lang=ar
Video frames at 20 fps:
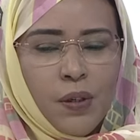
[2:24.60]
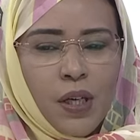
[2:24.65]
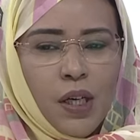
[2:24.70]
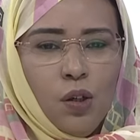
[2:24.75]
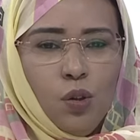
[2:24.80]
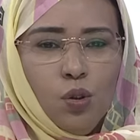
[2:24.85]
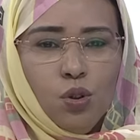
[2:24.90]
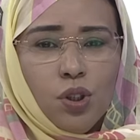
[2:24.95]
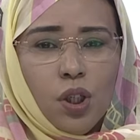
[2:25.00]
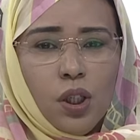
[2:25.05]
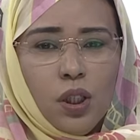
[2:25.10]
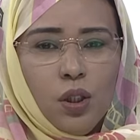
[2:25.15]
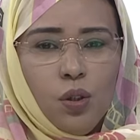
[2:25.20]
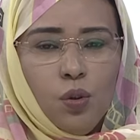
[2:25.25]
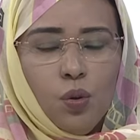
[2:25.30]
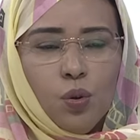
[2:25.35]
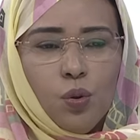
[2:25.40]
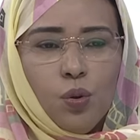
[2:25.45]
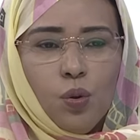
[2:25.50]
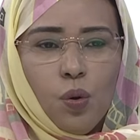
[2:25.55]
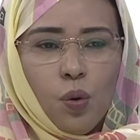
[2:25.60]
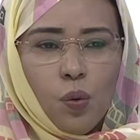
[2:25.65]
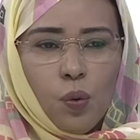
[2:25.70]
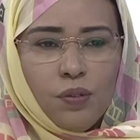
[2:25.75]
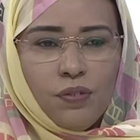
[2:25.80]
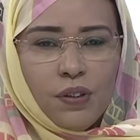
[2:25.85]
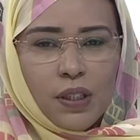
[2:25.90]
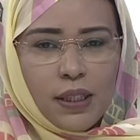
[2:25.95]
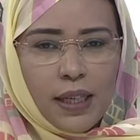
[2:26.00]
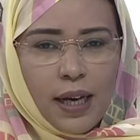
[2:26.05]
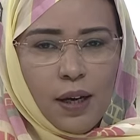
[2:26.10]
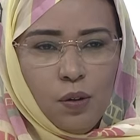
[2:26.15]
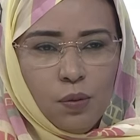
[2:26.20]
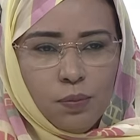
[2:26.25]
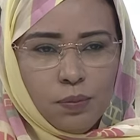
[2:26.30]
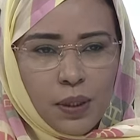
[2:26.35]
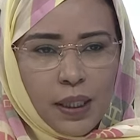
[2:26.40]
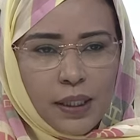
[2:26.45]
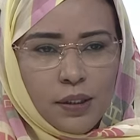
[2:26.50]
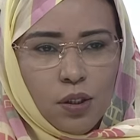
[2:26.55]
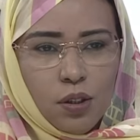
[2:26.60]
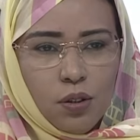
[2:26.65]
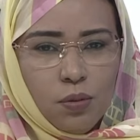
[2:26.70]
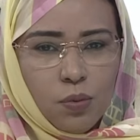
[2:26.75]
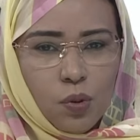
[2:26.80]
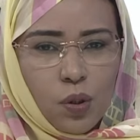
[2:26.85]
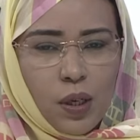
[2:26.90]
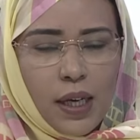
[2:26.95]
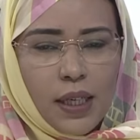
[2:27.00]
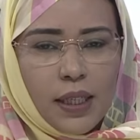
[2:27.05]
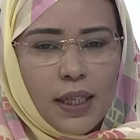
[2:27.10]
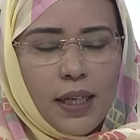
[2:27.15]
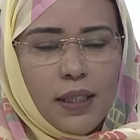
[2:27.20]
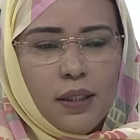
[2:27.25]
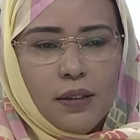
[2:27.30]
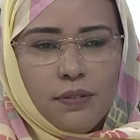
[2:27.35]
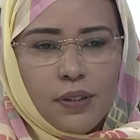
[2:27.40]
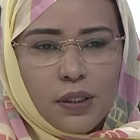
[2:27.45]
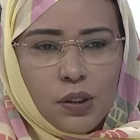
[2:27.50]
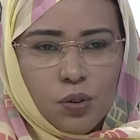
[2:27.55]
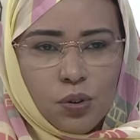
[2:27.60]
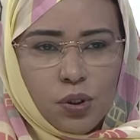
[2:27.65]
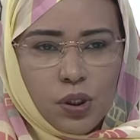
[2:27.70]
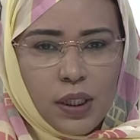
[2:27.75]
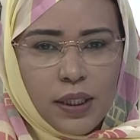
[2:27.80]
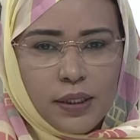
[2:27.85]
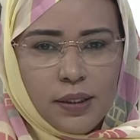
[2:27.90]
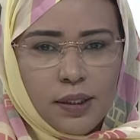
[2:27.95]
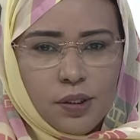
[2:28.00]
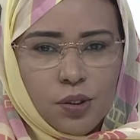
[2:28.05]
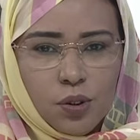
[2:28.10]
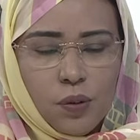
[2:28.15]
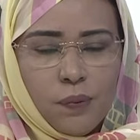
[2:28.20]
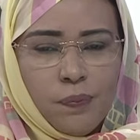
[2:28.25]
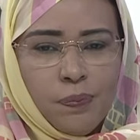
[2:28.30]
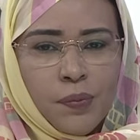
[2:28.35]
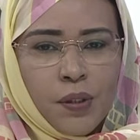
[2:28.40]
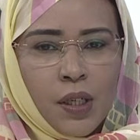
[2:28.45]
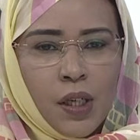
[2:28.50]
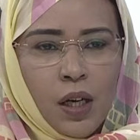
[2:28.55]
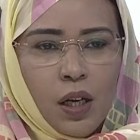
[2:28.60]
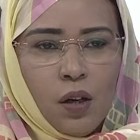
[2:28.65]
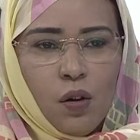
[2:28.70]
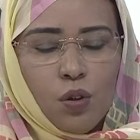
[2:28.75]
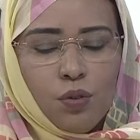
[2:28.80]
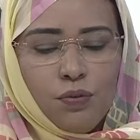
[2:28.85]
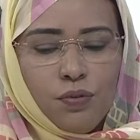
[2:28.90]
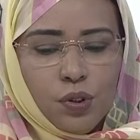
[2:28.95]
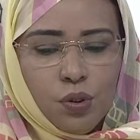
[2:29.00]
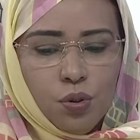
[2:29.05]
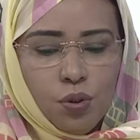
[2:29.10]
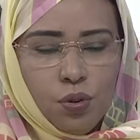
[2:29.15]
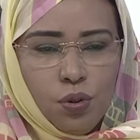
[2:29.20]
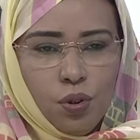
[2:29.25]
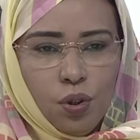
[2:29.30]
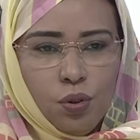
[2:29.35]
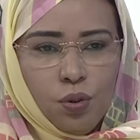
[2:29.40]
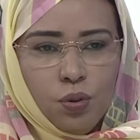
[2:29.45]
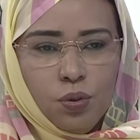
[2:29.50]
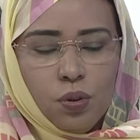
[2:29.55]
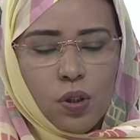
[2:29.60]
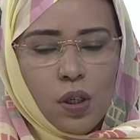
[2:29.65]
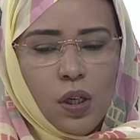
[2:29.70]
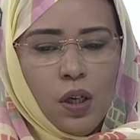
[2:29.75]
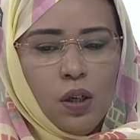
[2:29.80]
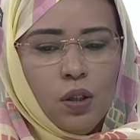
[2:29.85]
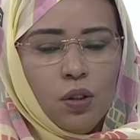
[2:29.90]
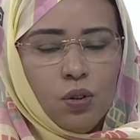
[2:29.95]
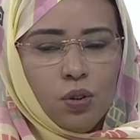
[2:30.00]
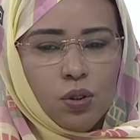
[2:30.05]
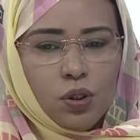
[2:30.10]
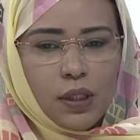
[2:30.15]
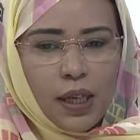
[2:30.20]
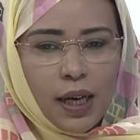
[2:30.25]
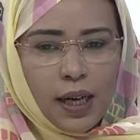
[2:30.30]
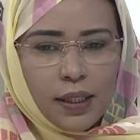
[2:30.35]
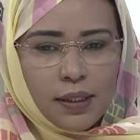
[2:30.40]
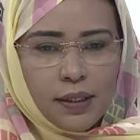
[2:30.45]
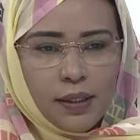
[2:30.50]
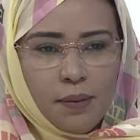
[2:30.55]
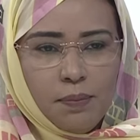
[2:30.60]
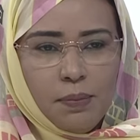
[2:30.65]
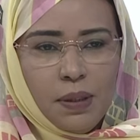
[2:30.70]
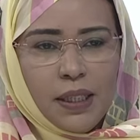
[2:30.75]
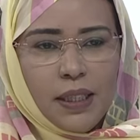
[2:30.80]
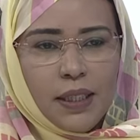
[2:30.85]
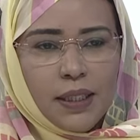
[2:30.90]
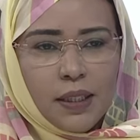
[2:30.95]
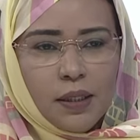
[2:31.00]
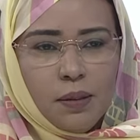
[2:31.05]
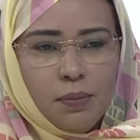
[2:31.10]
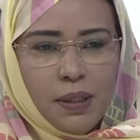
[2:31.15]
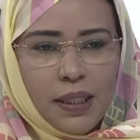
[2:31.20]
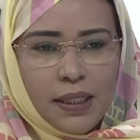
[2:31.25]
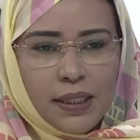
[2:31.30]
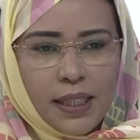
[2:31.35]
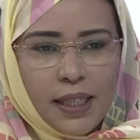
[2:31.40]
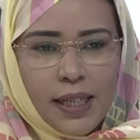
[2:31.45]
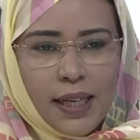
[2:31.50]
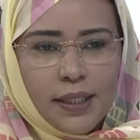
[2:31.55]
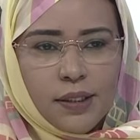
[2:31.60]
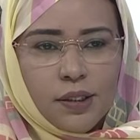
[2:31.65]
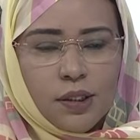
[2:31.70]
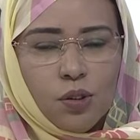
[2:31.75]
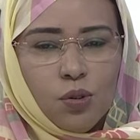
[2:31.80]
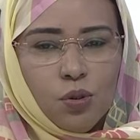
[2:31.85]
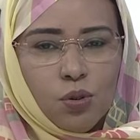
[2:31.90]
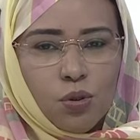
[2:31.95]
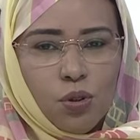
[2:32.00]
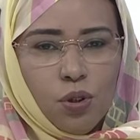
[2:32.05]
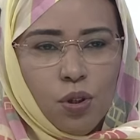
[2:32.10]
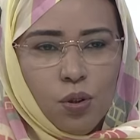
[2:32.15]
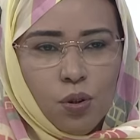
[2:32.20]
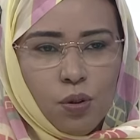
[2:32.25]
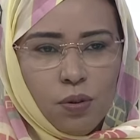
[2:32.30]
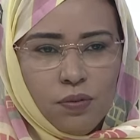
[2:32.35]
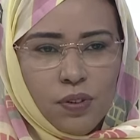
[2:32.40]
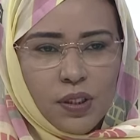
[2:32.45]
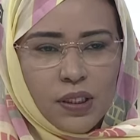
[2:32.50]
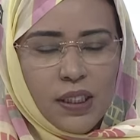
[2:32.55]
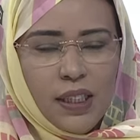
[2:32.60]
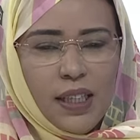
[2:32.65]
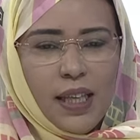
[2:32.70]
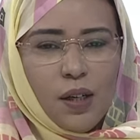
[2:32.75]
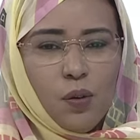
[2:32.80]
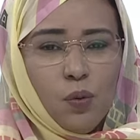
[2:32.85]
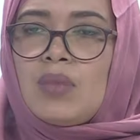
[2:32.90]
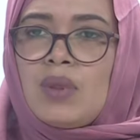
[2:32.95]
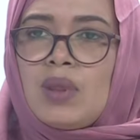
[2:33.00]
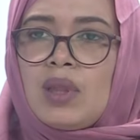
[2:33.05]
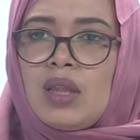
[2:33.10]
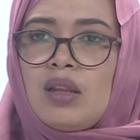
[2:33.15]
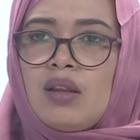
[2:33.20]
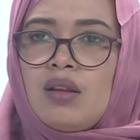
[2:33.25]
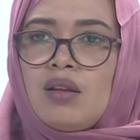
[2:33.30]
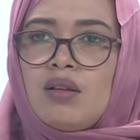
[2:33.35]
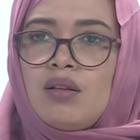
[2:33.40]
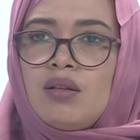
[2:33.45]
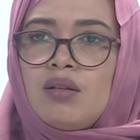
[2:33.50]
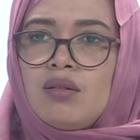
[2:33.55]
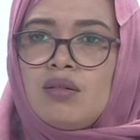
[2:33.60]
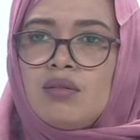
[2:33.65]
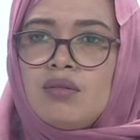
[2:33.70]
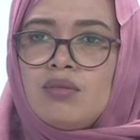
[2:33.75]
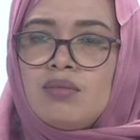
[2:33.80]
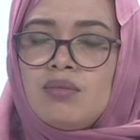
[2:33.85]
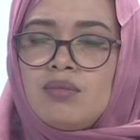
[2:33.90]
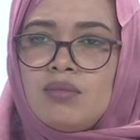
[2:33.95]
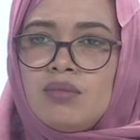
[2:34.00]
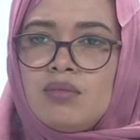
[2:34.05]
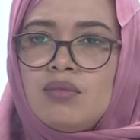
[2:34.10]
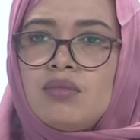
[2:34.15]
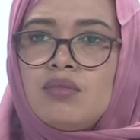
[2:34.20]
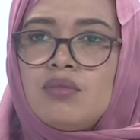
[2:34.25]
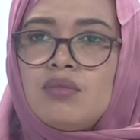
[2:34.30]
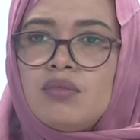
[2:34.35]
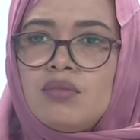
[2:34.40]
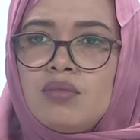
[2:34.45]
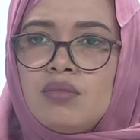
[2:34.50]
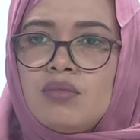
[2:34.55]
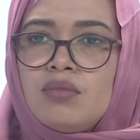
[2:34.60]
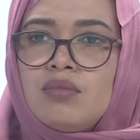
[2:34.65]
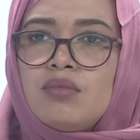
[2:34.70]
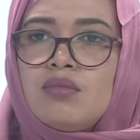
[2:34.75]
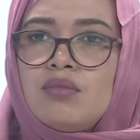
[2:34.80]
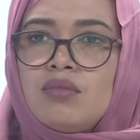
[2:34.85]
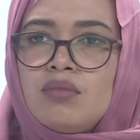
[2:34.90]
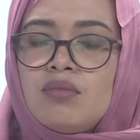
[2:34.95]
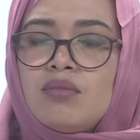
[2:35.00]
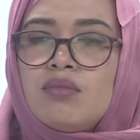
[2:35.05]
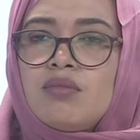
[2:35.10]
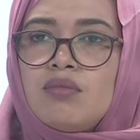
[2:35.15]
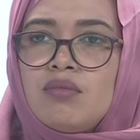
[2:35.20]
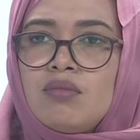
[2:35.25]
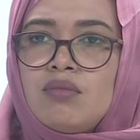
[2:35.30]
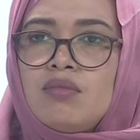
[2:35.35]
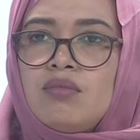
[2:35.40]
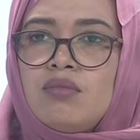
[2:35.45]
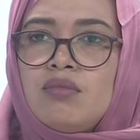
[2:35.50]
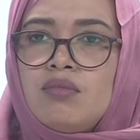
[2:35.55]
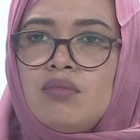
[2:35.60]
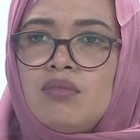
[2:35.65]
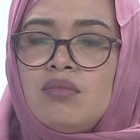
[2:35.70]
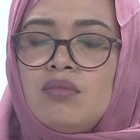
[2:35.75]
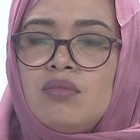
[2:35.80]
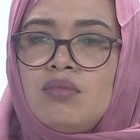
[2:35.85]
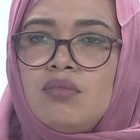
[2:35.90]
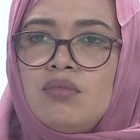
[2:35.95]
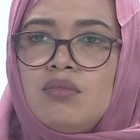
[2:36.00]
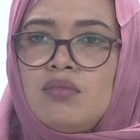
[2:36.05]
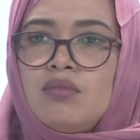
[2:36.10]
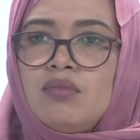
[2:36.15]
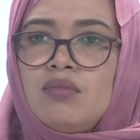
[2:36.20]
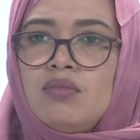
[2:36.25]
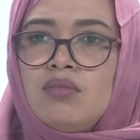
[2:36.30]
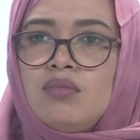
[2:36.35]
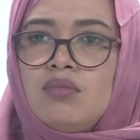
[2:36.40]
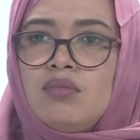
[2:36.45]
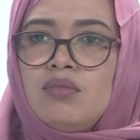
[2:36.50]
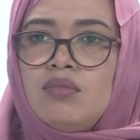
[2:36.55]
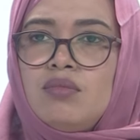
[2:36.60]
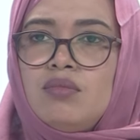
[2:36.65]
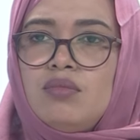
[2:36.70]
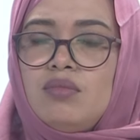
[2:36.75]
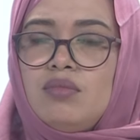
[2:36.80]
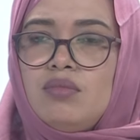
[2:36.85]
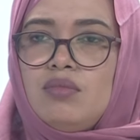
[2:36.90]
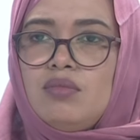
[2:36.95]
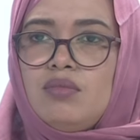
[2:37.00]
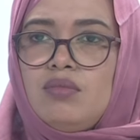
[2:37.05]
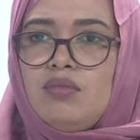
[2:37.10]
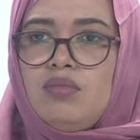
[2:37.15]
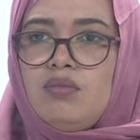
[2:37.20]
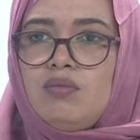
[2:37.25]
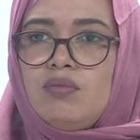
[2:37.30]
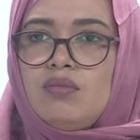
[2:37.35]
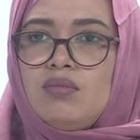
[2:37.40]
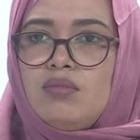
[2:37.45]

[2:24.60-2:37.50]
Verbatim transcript: يحوز على العروق ويفتحهم عاد لهم قال قالوا ديلاتاسيون الوغ يفتحوا العروق يعود ضخ الدم عليك البليده ياسر يعود العروق مفتحينك هو اللي يودي الاحمرار يحوز على الجس الجلد من راسه ويضعف